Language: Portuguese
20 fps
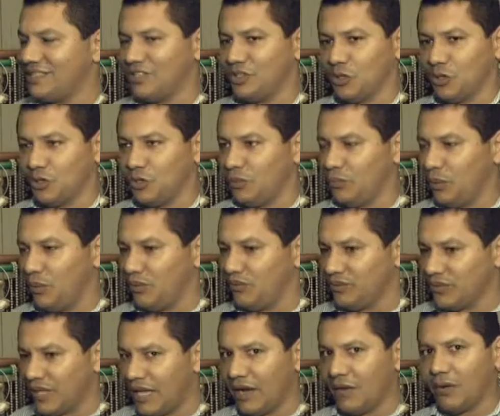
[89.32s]
de todo o
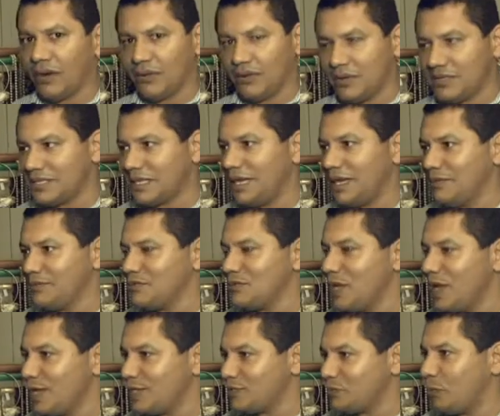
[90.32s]
povo. Né? Agora nós queremos
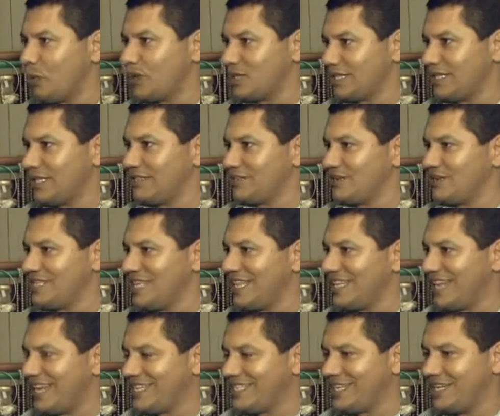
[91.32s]
uma resposta da
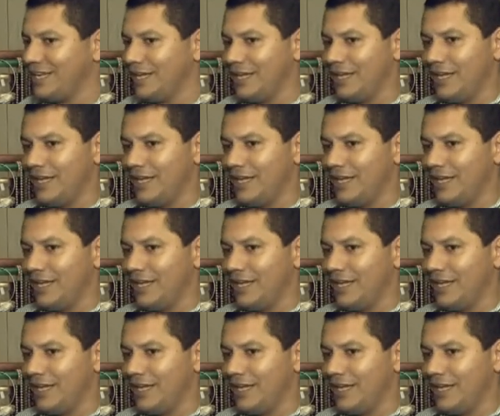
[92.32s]
sociedade.